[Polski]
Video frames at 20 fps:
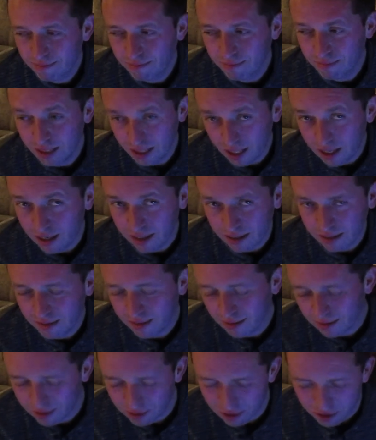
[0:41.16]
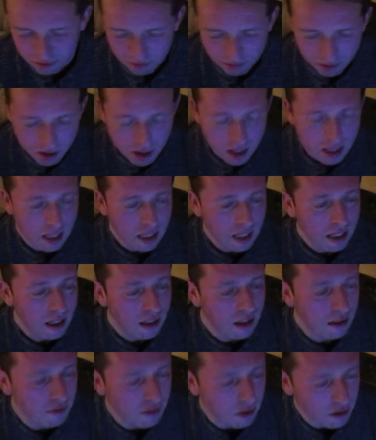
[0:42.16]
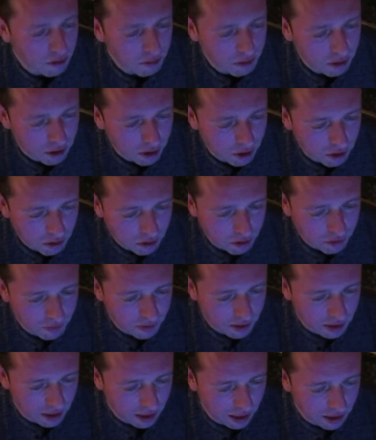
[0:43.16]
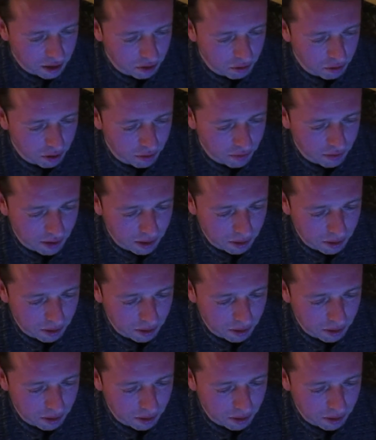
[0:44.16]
mnie zaskoczyło, w zeszłym tygodniu hasło